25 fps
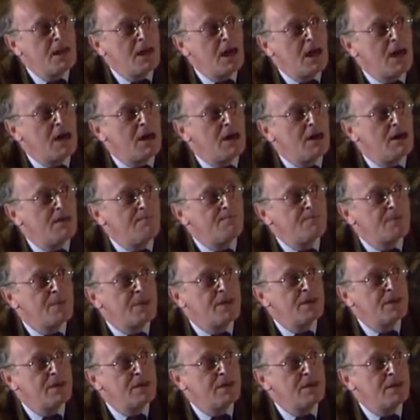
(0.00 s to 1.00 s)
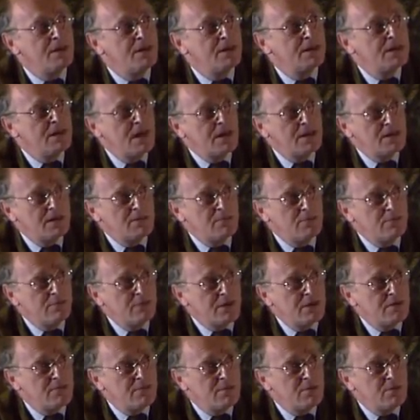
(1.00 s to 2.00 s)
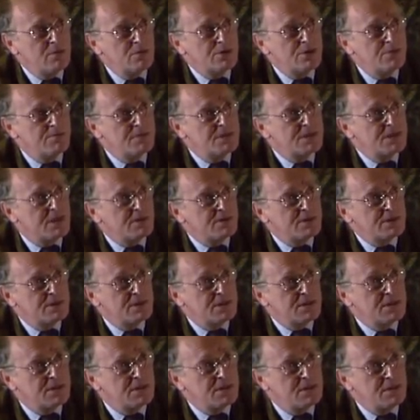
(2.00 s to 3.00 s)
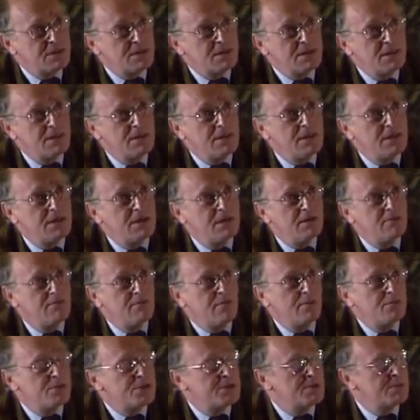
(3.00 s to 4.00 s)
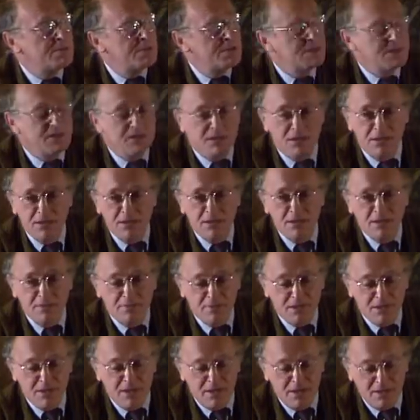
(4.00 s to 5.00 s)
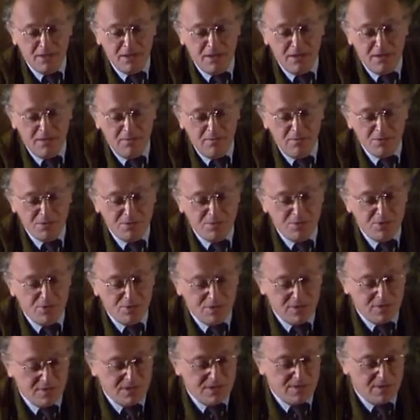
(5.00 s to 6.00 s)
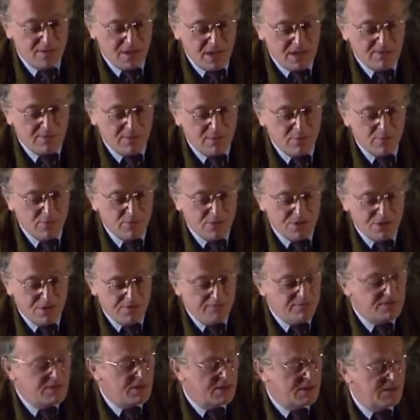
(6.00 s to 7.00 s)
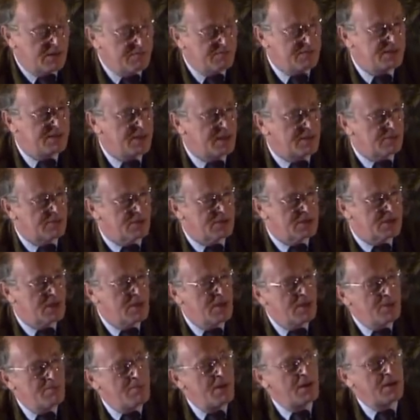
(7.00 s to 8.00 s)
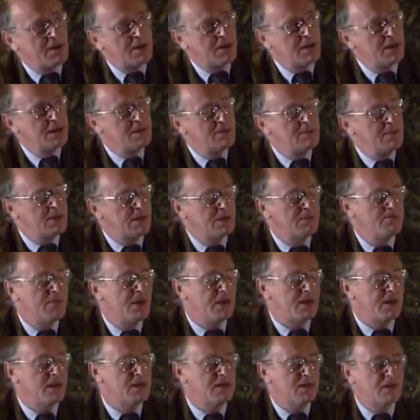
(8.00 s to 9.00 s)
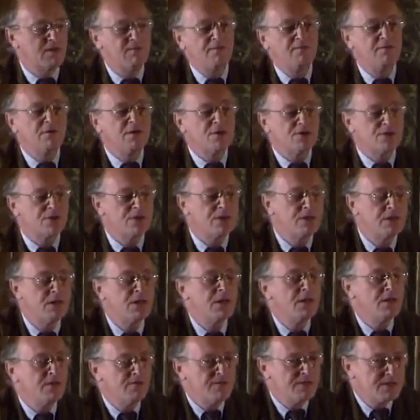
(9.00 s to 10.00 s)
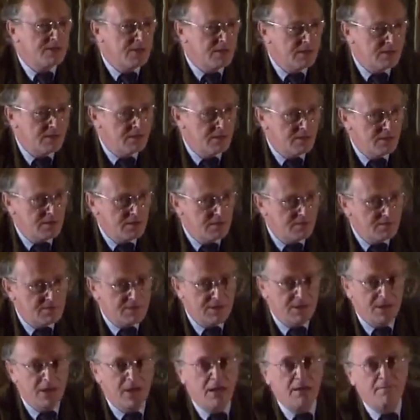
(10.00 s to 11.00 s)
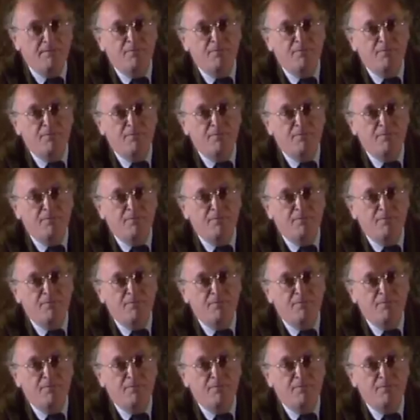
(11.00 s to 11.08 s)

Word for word: А, и я к тому времени уже писал стихи, и, в общем, стихи для меня, и, в общем, чувствовал себя как бы лучше всех и вся, то есть, по крайней мере, порядком выше всех и вся.